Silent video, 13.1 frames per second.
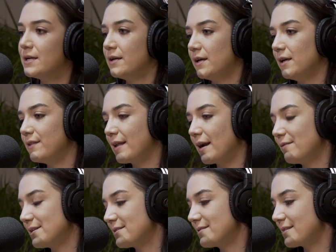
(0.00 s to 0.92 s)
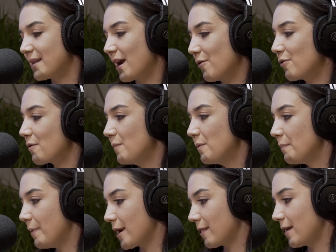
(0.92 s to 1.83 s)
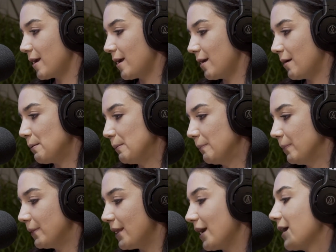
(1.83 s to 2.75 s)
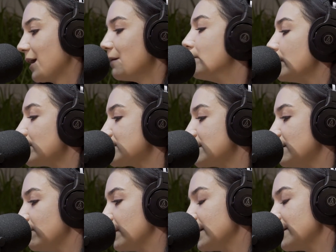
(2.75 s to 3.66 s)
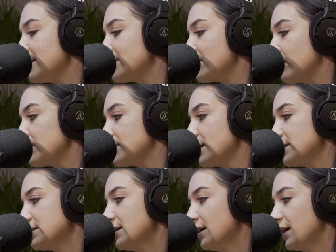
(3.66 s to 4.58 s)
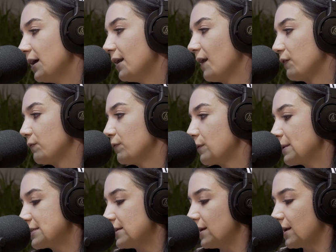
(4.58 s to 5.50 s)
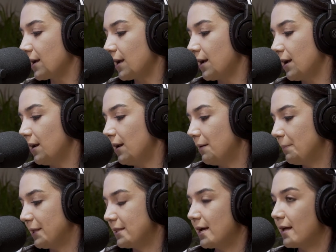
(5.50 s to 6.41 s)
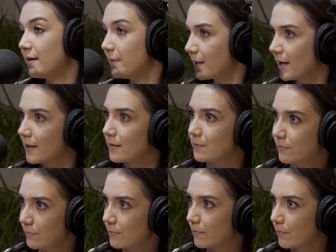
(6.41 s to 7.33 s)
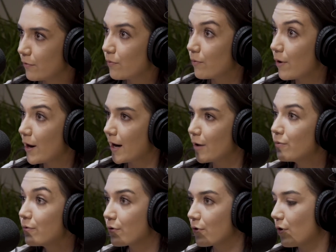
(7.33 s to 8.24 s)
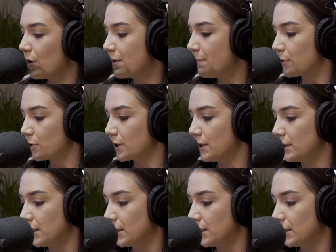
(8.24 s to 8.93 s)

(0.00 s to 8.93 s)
Y tal vez traigo como un par de, ejemplos de diferentes cosas en las formas en la que la empatía de verdad juega un rol importante.